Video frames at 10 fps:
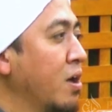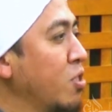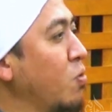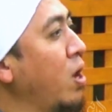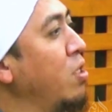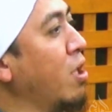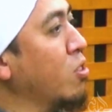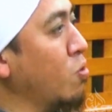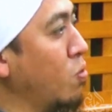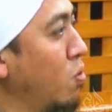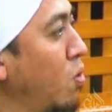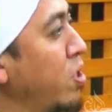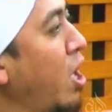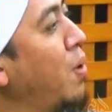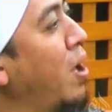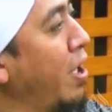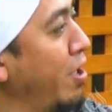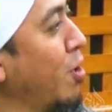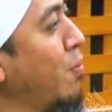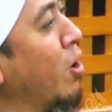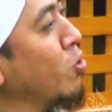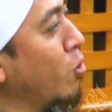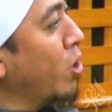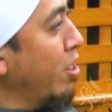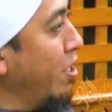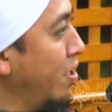kecuali satu yang baik sama keturunannya.